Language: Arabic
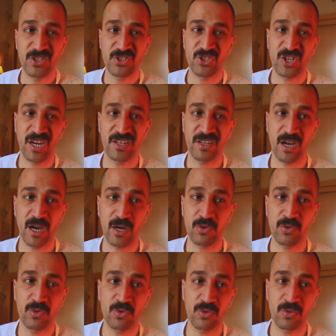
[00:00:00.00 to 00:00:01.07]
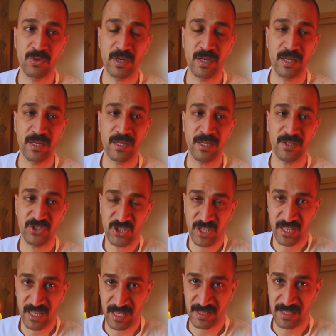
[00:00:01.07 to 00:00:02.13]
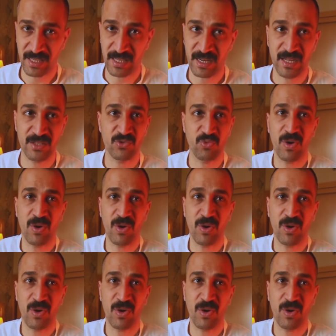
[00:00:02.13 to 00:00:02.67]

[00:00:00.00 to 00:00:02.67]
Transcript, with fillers: كان اكو آه، عند شركات طيران